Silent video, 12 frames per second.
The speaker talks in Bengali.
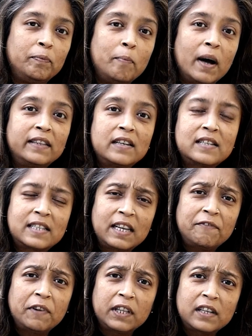মাদার্স
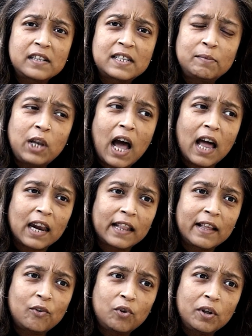ডে ফাদার্স ডে বলে
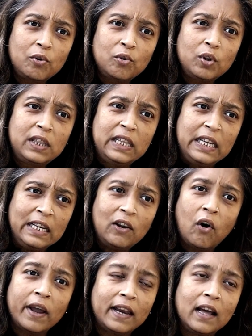আলাদা করে কোনো দিন
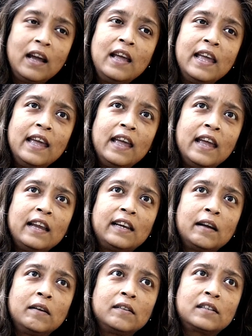হয় না
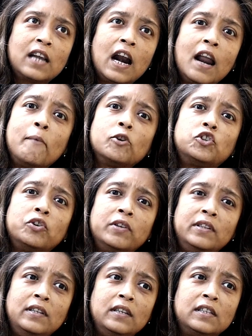এটা সারা
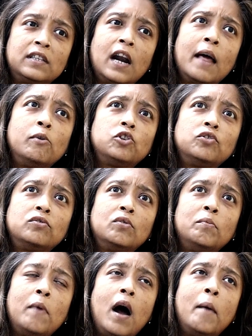বছরের দিন সারা বছর তো
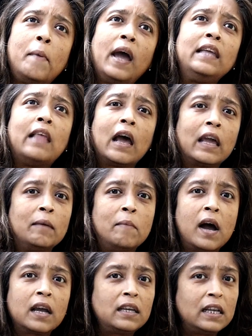মা মাই থাকে
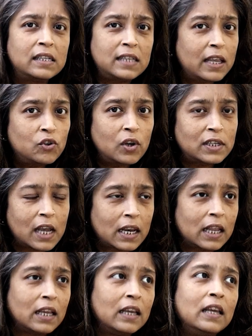মা কি আর চেঞ্জ হয়ে যায়
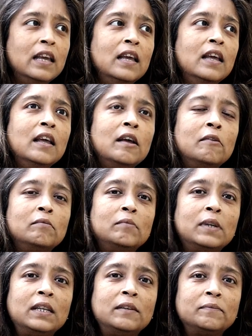নাকি
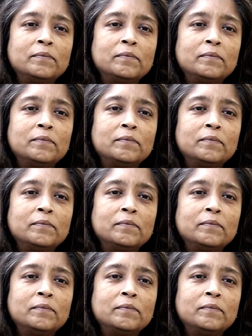মানে